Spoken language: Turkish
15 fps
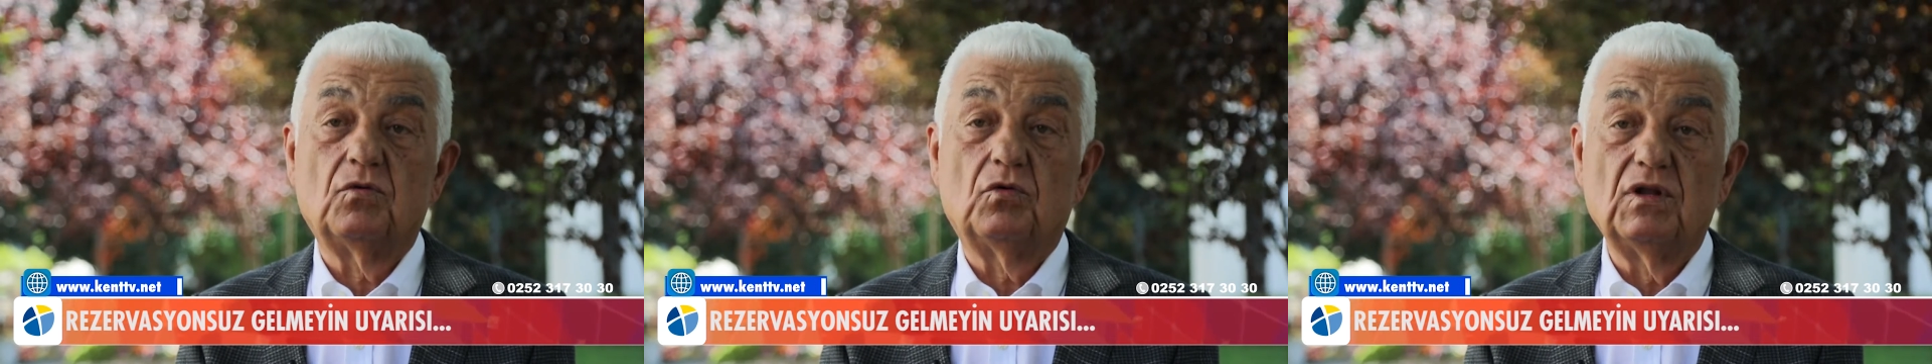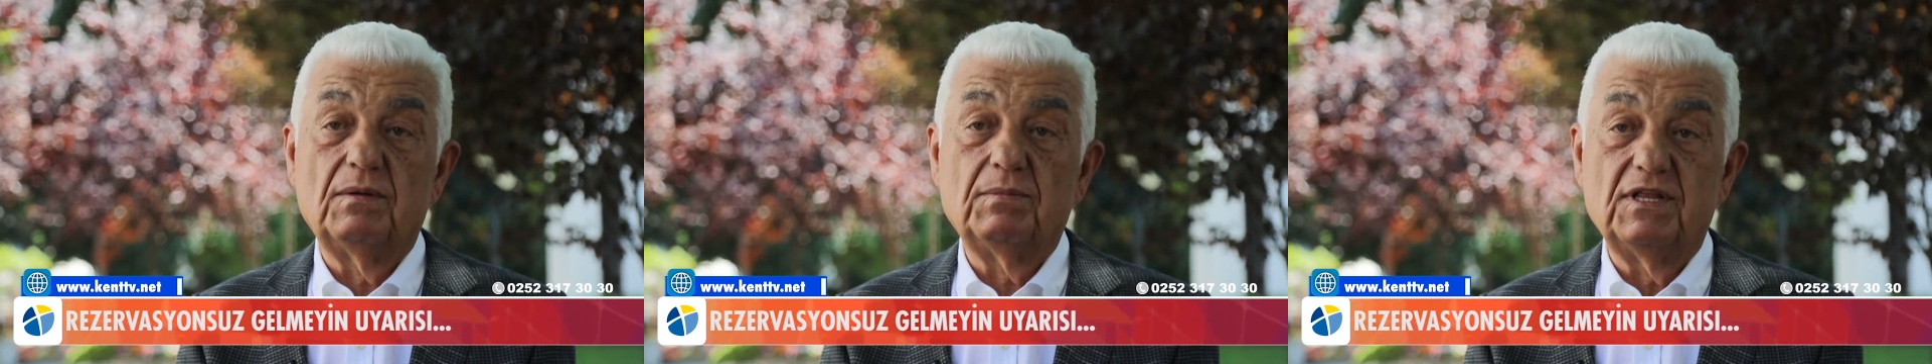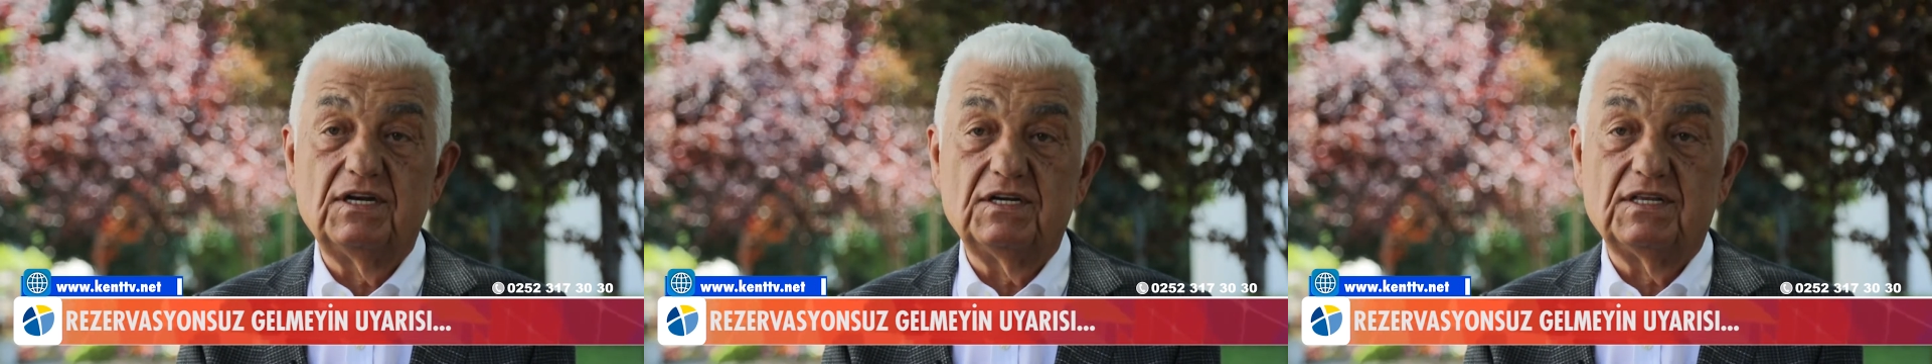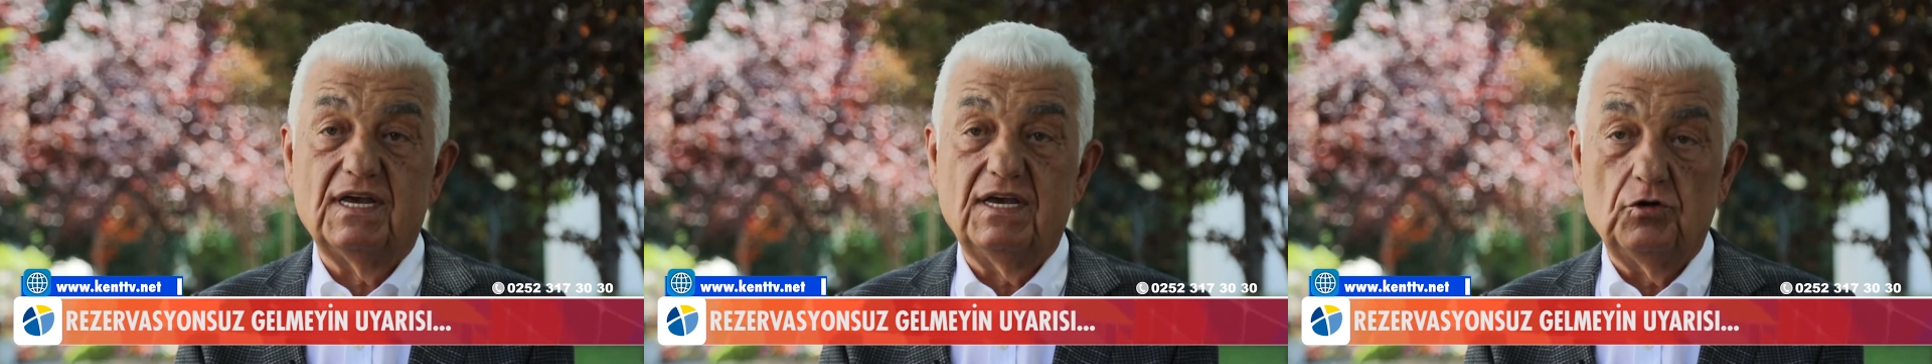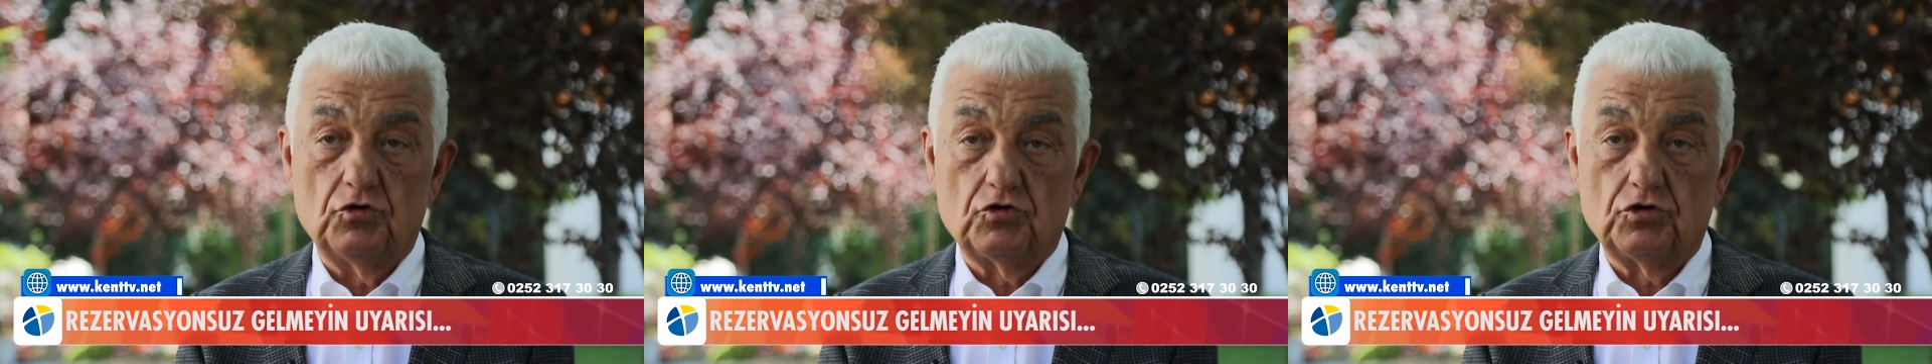olabilir
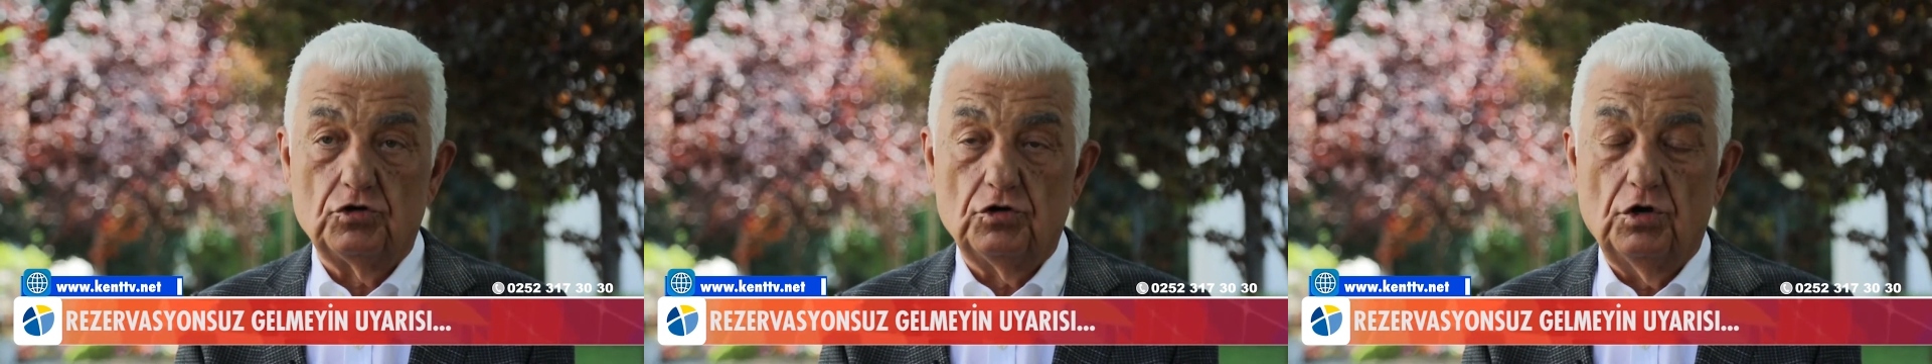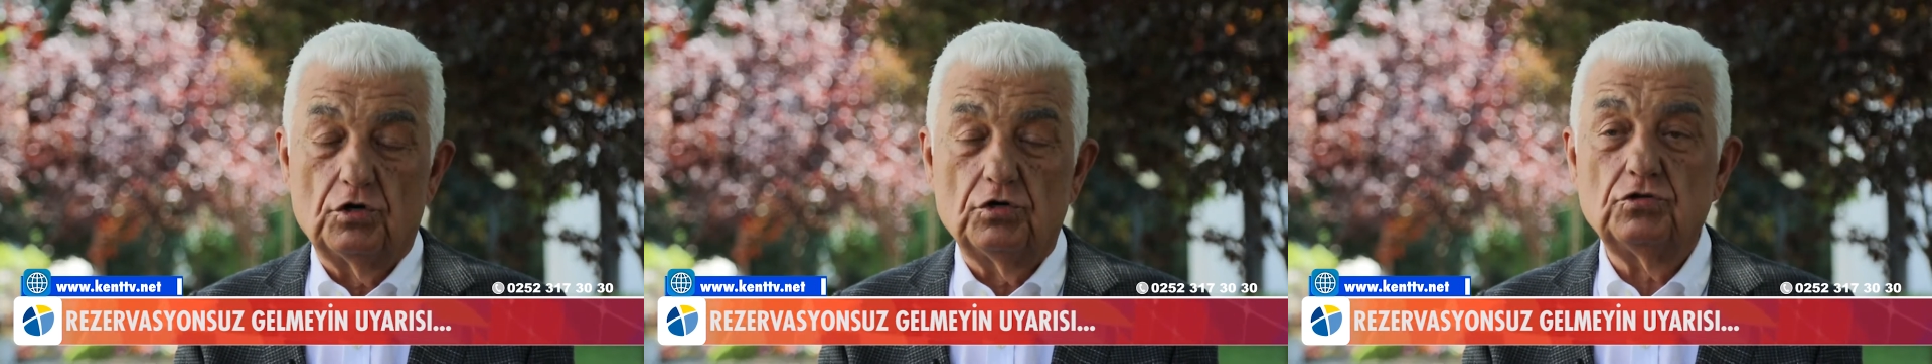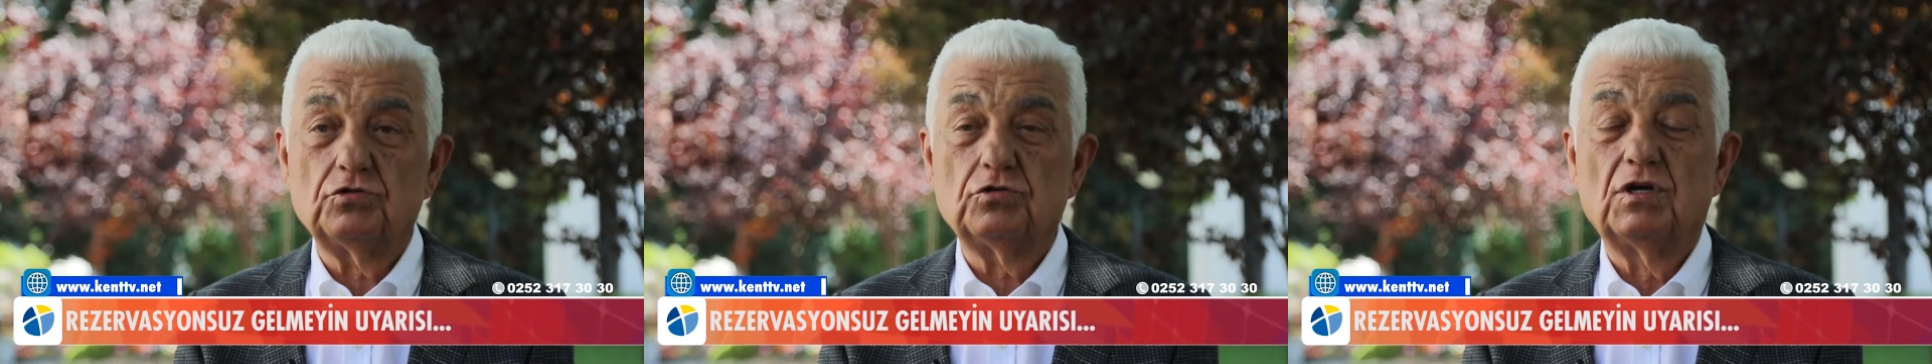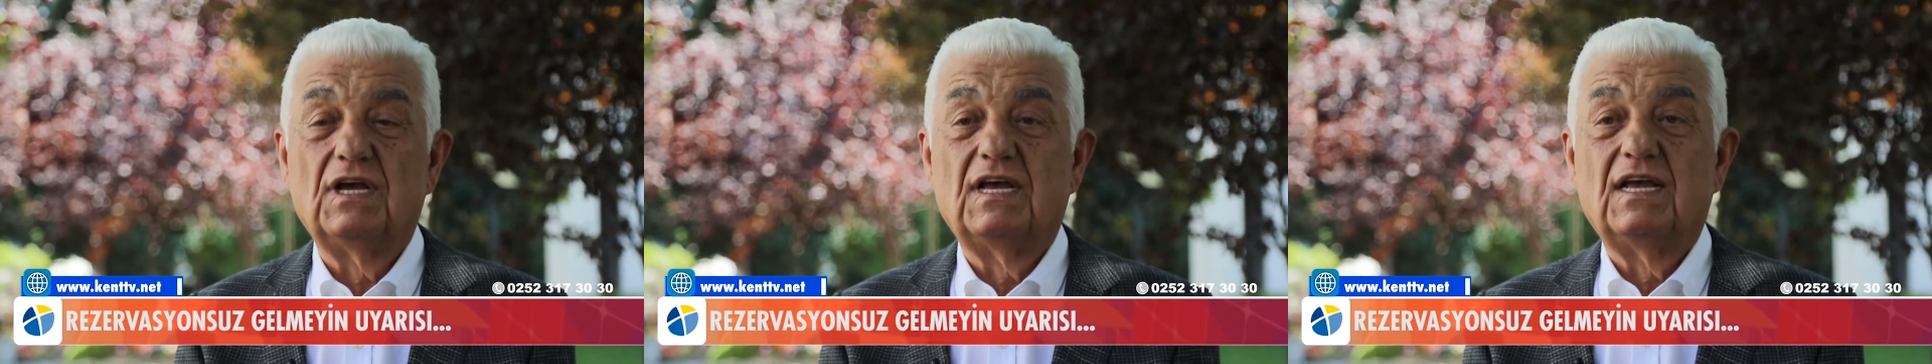diye düşünüyoruz.